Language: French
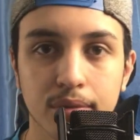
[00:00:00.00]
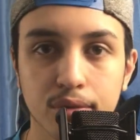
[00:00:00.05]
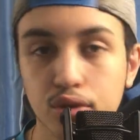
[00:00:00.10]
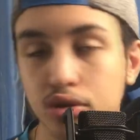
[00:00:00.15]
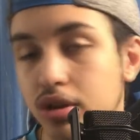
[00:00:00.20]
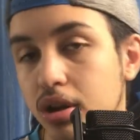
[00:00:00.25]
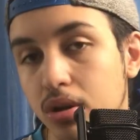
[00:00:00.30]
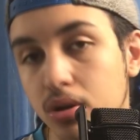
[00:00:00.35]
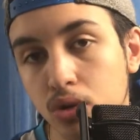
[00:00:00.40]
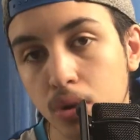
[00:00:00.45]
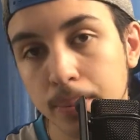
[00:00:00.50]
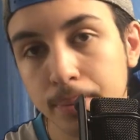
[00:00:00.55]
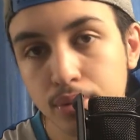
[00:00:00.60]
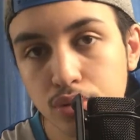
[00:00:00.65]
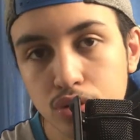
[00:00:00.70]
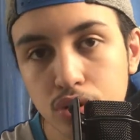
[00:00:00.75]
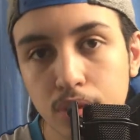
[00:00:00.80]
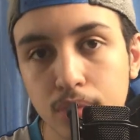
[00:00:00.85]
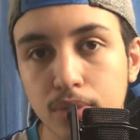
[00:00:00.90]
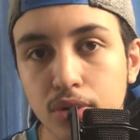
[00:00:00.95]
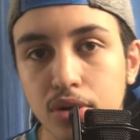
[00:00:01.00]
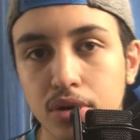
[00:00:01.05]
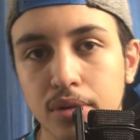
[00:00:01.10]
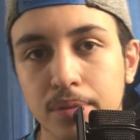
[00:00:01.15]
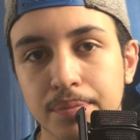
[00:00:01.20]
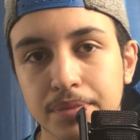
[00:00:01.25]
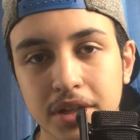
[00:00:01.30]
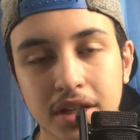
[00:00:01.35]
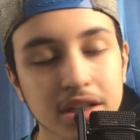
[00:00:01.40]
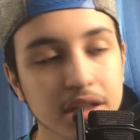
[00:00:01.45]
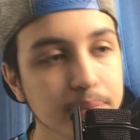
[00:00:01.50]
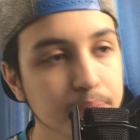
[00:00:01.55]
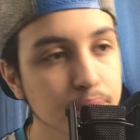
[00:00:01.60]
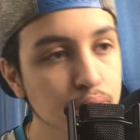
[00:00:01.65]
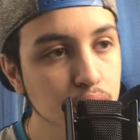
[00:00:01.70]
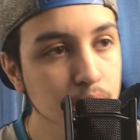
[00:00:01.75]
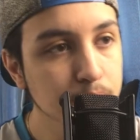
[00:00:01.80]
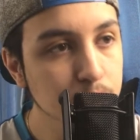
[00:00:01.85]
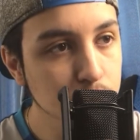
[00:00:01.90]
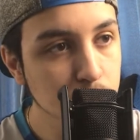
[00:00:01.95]
Donc il y a encore plus de morts. il y a
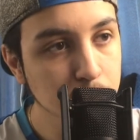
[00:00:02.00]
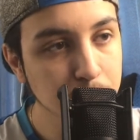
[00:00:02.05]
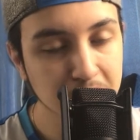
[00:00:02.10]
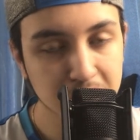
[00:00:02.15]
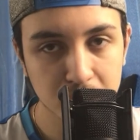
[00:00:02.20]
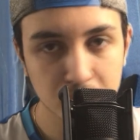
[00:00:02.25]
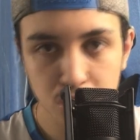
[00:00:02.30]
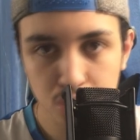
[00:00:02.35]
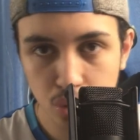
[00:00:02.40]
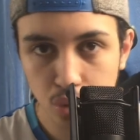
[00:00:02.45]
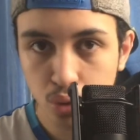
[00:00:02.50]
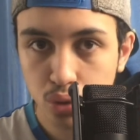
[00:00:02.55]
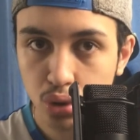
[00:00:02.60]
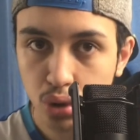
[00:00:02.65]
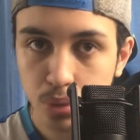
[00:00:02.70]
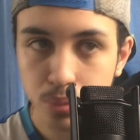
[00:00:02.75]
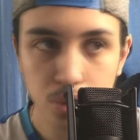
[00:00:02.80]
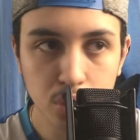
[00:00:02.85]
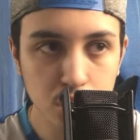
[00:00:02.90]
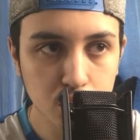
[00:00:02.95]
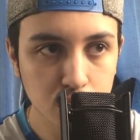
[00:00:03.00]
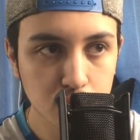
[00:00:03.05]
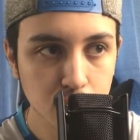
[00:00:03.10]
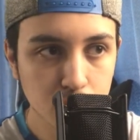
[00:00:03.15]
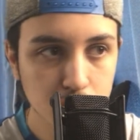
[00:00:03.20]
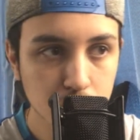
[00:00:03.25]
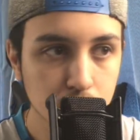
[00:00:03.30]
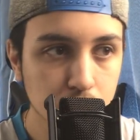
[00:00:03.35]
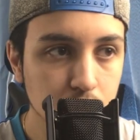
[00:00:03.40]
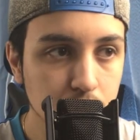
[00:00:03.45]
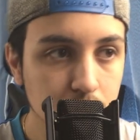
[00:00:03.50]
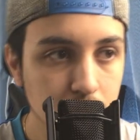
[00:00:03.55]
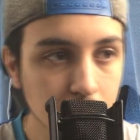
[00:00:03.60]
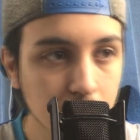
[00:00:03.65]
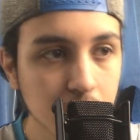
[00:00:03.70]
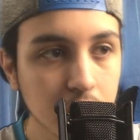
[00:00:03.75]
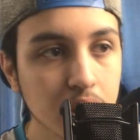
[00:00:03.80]
beaucoup plus de personnes sur l'autre mur que dans le